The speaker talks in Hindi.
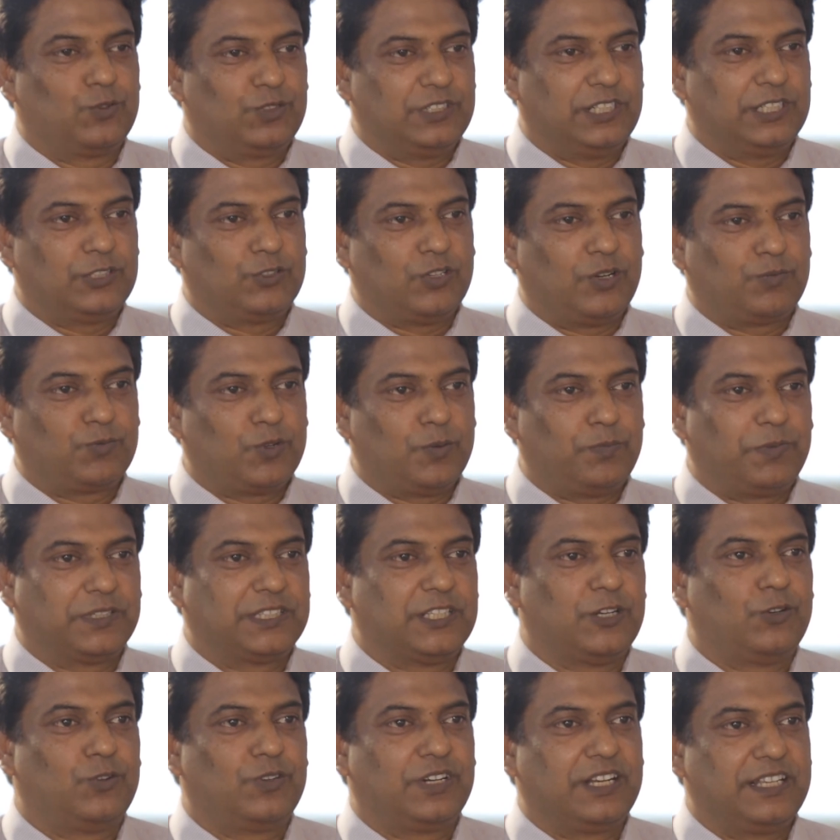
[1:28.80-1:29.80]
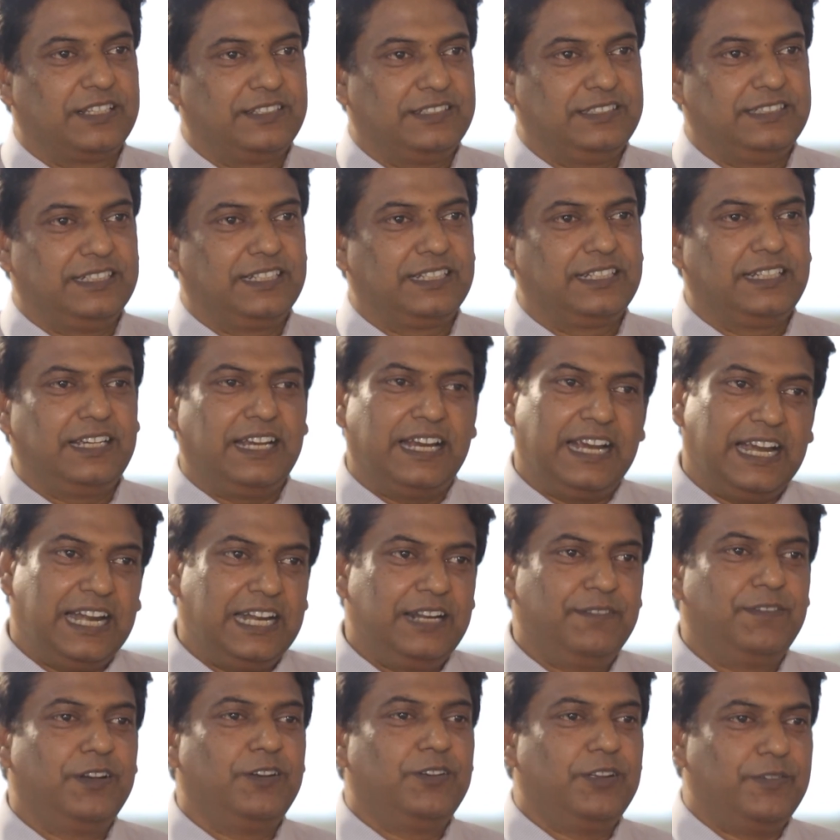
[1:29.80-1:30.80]
होते हैं तो आपको पता होना चाहिए कि
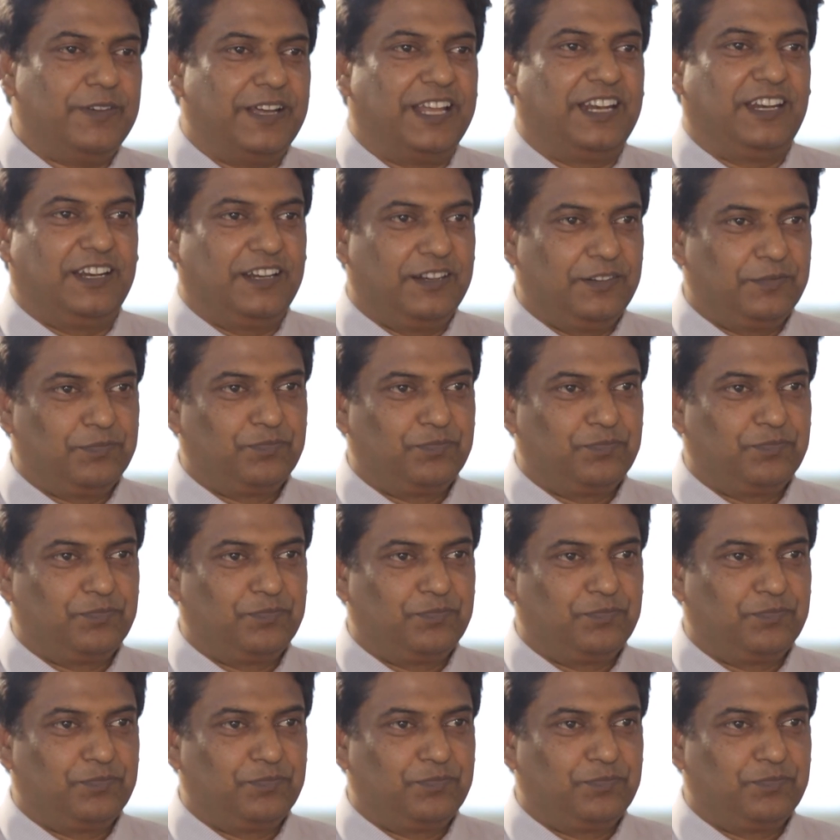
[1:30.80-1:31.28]
एंड विल बी वेल